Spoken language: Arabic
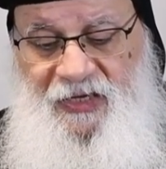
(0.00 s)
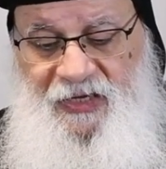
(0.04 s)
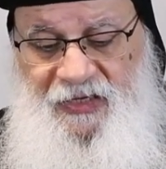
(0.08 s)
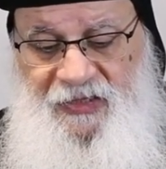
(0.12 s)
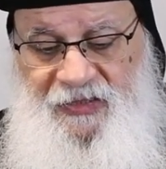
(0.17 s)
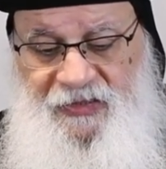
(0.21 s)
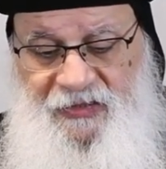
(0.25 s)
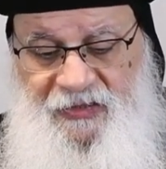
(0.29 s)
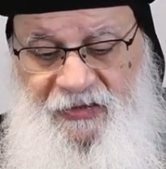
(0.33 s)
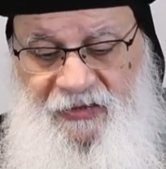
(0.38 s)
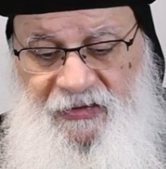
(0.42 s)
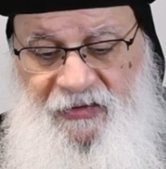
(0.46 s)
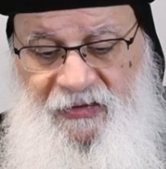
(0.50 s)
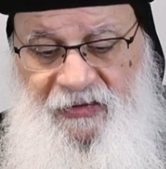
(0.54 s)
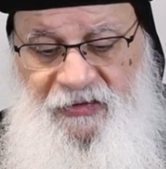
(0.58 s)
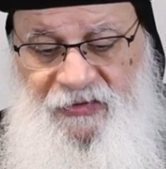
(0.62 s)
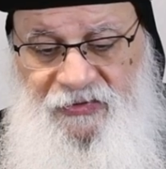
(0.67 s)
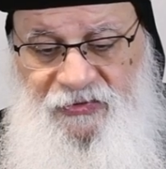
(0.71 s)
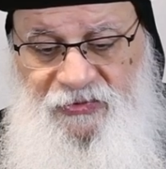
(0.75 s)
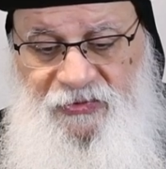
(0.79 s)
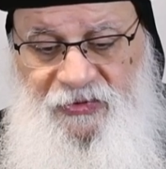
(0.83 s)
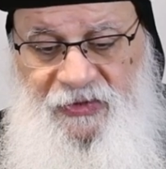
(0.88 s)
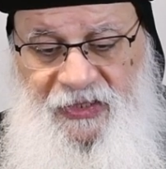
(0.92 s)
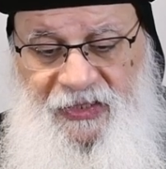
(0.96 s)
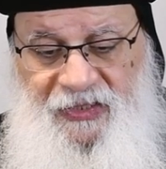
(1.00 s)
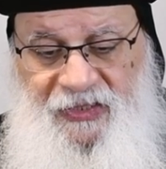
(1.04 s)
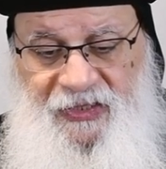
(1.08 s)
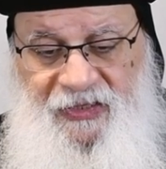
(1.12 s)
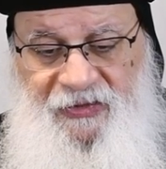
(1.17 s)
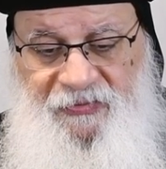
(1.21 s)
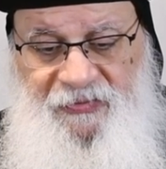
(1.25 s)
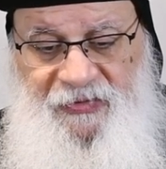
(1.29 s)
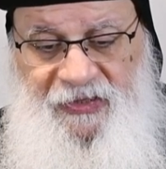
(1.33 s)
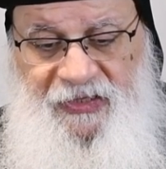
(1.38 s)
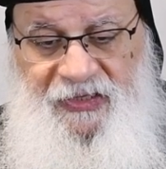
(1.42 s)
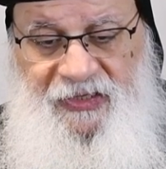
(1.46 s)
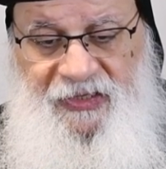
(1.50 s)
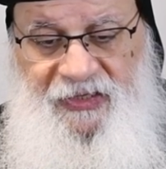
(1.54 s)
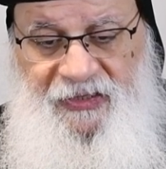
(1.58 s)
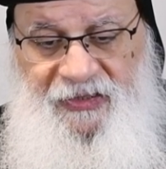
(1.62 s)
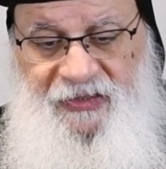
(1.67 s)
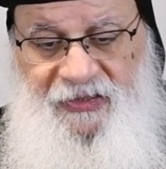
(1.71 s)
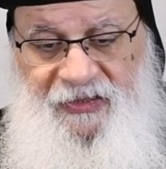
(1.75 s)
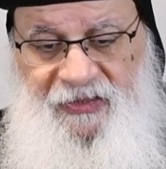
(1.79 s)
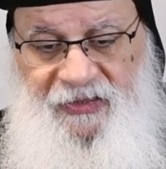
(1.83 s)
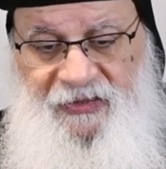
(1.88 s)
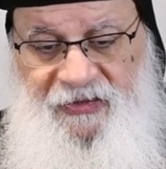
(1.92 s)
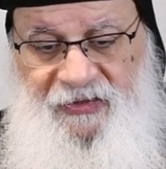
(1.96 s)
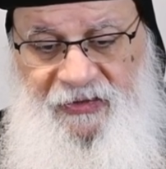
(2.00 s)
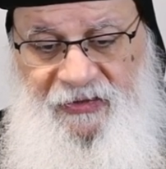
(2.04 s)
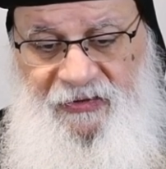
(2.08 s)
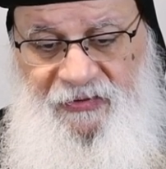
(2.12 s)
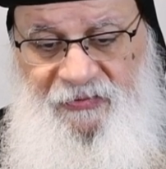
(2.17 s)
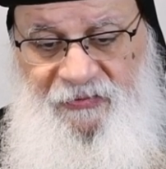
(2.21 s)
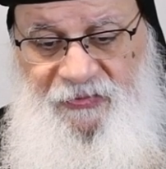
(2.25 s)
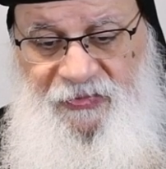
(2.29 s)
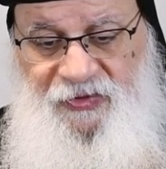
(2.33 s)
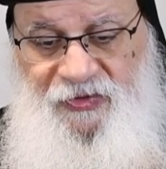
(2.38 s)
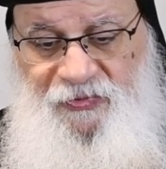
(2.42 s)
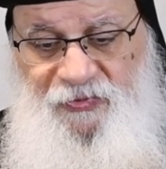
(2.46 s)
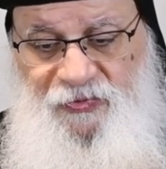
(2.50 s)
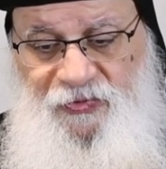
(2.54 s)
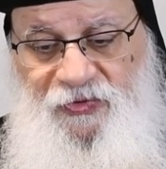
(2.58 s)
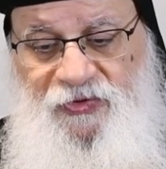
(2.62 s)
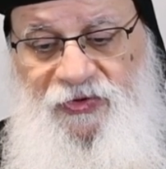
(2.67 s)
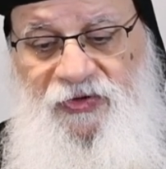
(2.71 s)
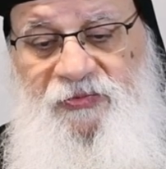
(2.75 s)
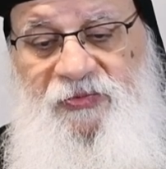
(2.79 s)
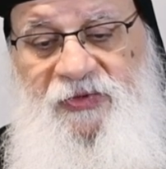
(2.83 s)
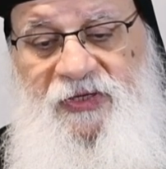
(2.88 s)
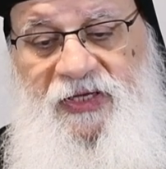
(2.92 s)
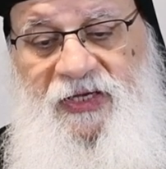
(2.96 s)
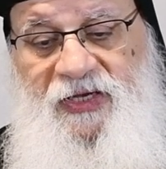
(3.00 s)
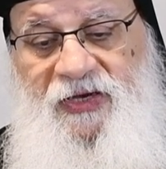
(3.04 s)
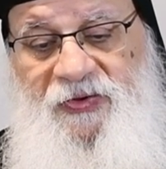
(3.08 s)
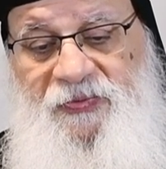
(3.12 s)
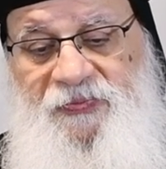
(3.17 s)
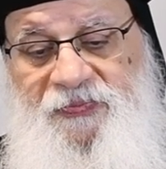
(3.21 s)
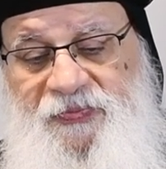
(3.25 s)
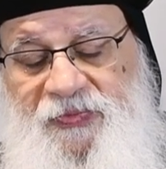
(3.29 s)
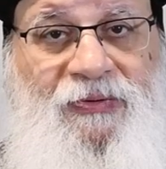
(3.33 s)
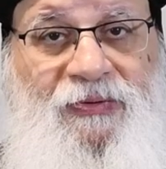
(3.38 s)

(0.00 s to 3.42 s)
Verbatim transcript: الضيقات والآلام اللي احنا بنمر بيها